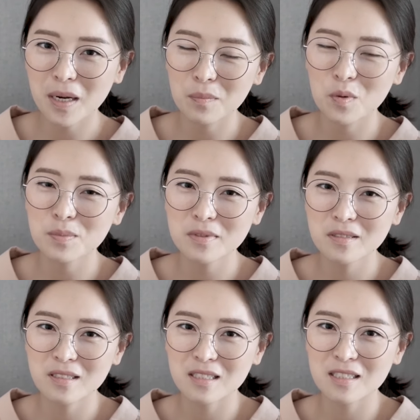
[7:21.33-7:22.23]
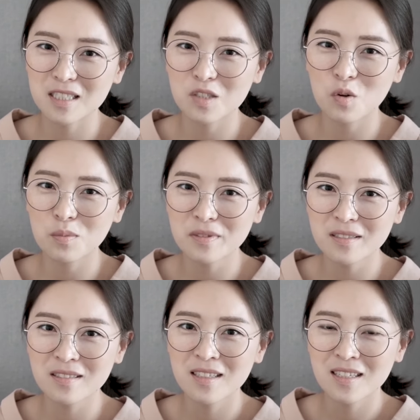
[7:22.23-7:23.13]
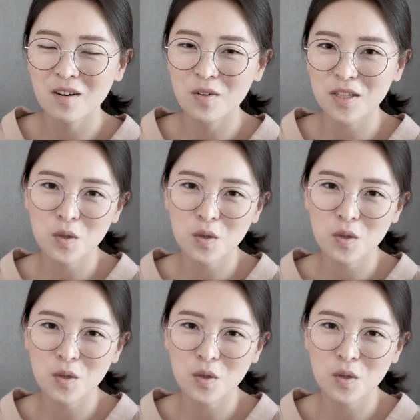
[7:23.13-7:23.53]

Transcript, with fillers: 방법은 이 직업을 어,